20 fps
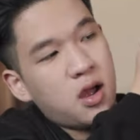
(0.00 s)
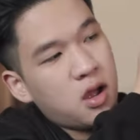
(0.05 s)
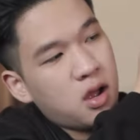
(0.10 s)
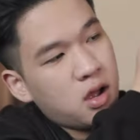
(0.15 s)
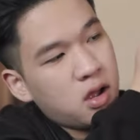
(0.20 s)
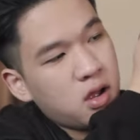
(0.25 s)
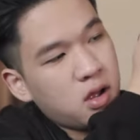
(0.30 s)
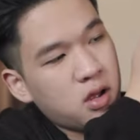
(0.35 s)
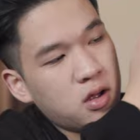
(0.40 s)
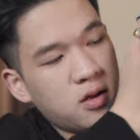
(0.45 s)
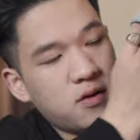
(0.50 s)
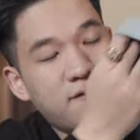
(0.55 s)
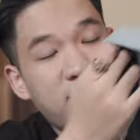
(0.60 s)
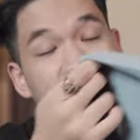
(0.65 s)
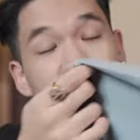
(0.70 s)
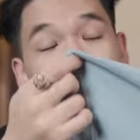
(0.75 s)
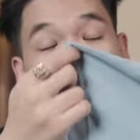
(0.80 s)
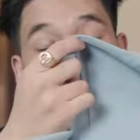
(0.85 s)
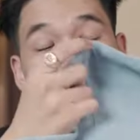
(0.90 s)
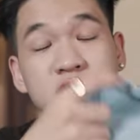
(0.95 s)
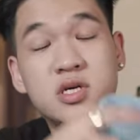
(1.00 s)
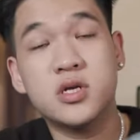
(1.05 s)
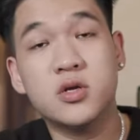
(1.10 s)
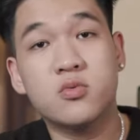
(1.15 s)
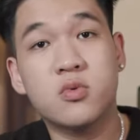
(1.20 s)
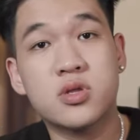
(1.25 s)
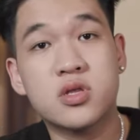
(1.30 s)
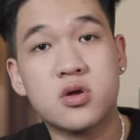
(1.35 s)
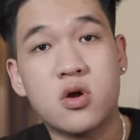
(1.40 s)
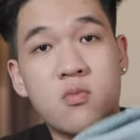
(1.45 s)
uh, và ở mặt trước thì
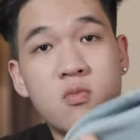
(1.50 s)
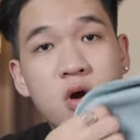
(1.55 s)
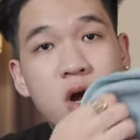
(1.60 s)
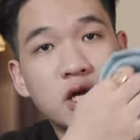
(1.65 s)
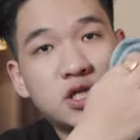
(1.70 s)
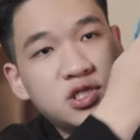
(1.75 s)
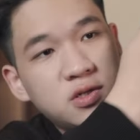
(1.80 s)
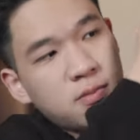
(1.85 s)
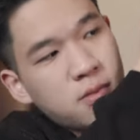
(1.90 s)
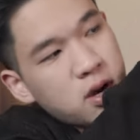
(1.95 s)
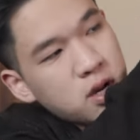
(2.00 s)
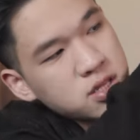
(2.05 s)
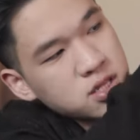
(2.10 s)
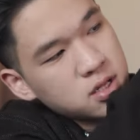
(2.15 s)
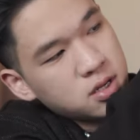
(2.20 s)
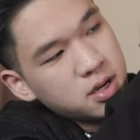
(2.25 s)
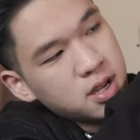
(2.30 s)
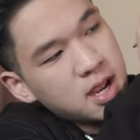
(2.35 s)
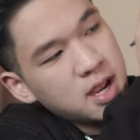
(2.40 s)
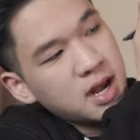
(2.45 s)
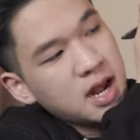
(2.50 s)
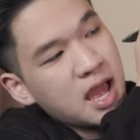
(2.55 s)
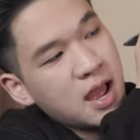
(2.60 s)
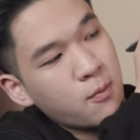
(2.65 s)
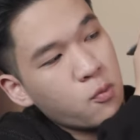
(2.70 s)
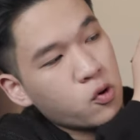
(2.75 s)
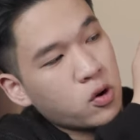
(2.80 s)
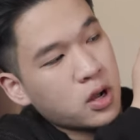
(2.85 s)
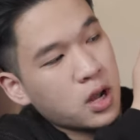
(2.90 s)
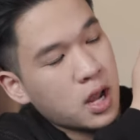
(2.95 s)
nó sẽ có một cái chữ Mars ở đây là
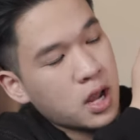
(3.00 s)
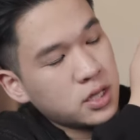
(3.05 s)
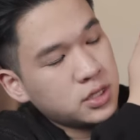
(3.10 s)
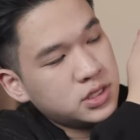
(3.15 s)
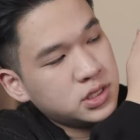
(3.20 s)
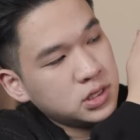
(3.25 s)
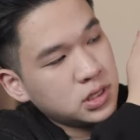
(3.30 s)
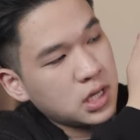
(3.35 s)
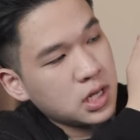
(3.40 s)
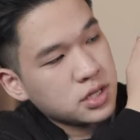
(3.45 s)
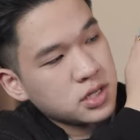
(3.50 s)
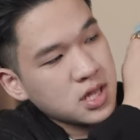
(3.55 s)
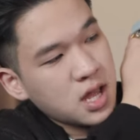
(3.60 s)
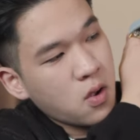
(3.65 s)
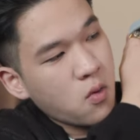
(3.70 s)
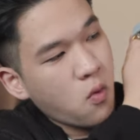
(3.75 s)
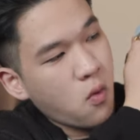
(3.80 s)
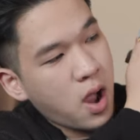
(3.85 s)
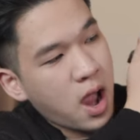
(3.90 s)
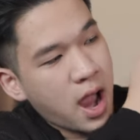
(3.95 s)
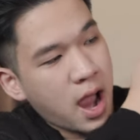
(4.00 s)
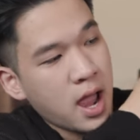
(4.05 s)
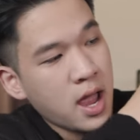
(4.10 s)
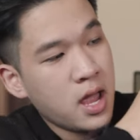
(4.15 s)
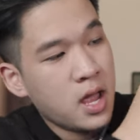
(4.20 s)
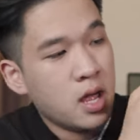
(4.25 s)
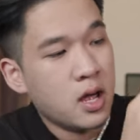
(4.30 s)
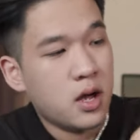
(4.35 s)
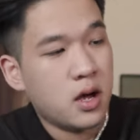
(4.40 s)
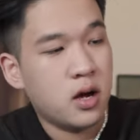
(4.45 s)
một cái chữ là sao hỏa
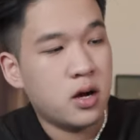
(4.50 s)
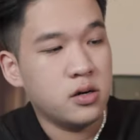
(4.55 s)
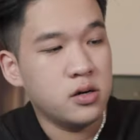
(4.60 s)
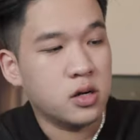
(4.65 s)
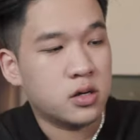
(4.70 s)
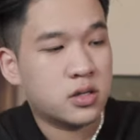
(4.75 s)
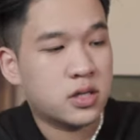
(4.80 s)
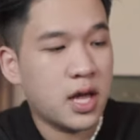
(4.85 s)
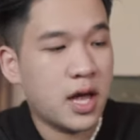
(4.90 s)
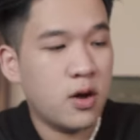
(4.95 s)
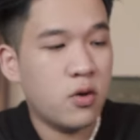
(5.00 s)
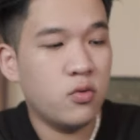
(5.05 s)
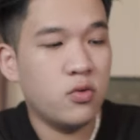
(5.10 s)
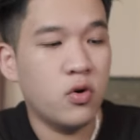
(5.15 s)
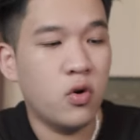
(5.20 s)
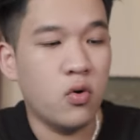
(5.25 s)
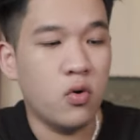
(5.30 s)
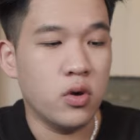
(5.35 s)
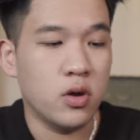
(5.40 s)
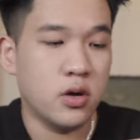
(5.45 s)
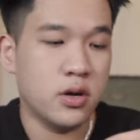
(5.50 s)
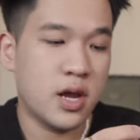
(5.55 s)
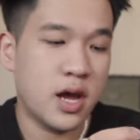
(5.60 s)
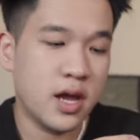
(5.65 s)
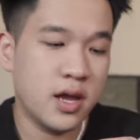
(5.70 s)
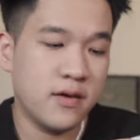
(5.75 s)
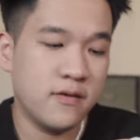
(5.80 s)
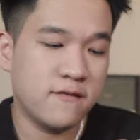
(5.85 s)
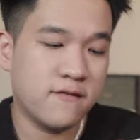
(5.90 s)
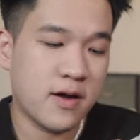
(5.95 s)
uh, được thêu nổi ở
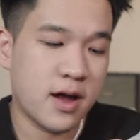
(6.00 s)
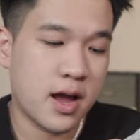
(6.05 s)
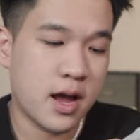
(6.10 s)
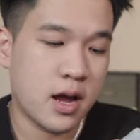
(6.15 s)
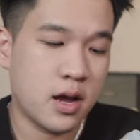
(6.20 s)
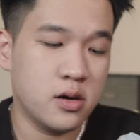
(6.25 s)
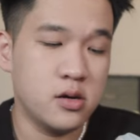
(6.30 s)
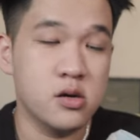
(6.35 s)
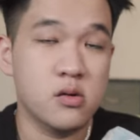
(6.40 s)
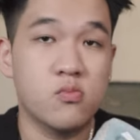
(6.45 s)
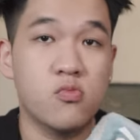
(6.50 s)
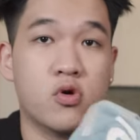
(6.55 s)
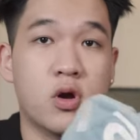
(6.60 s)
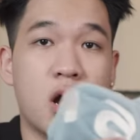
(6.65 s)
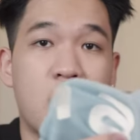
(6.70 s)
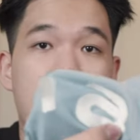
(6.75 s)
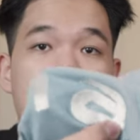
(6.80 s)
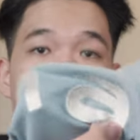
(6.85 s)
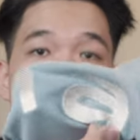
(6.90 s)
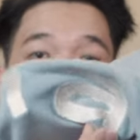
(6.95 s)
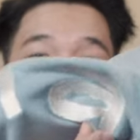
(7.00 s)
đây và được một cái